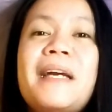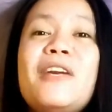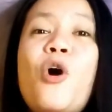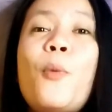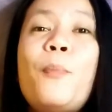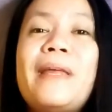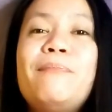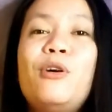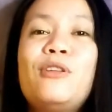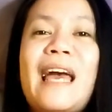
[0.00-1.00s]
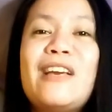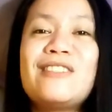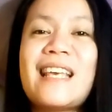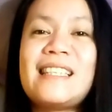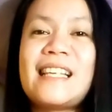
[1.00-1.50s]
maging open po tayo
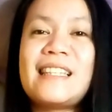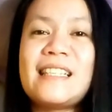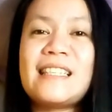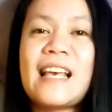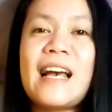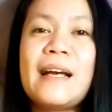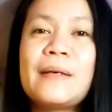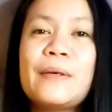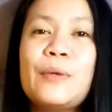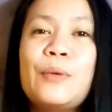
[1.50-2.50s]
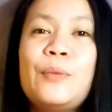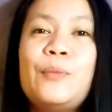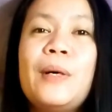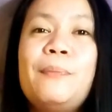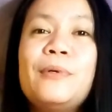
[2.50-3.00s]
sa isa't isa.
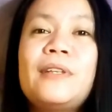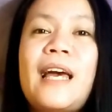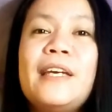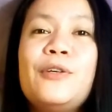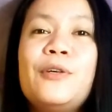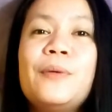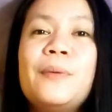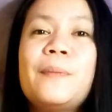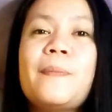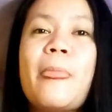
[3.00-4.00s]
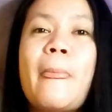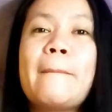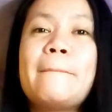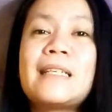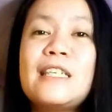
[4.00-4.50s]
Wag po tayong
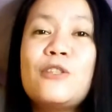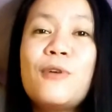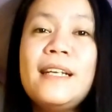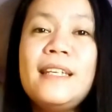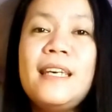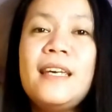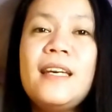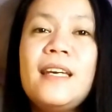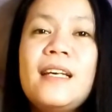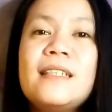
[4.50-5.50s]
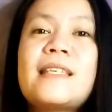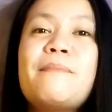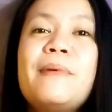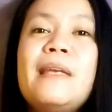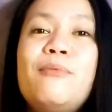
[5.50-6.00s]
magsinungaling,
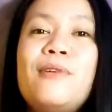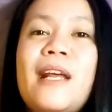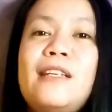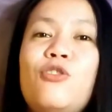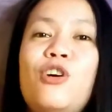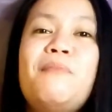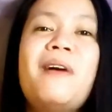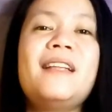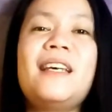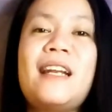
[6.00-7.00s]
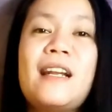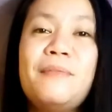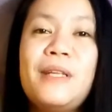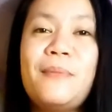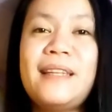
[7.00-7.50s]
sabihin po natin kung ano mga
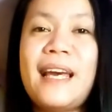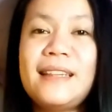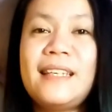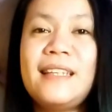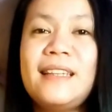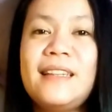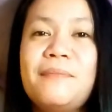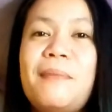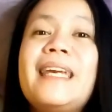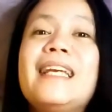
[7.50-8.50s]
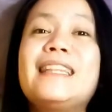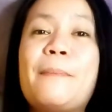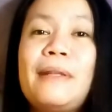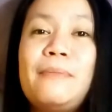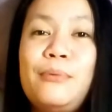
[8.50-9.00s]
nararamdaman natin, maging
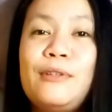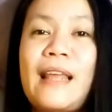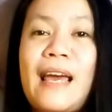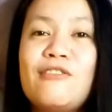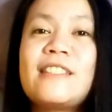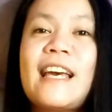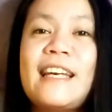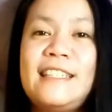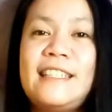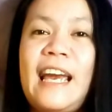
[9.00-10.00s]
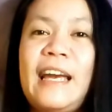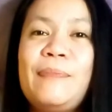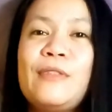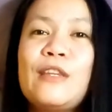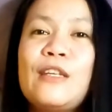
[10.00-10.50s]
tapat po tayo sa Kanya.
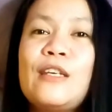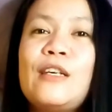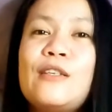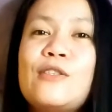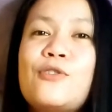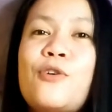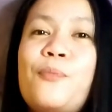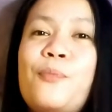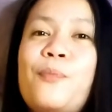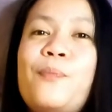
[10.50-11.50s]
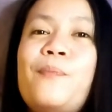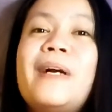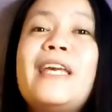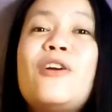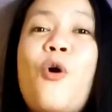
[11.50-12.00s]
So,
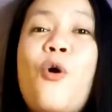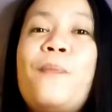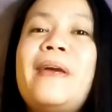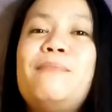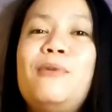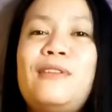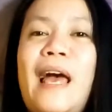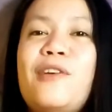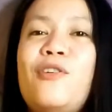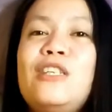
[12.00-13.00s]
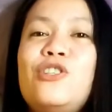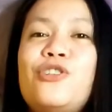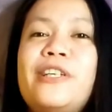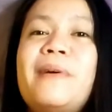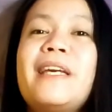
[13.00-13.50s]
maging open po tayo. In
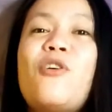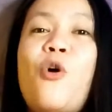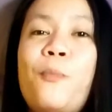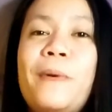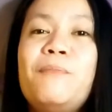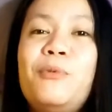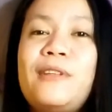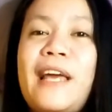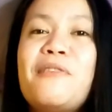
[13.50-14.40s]
short, maging open po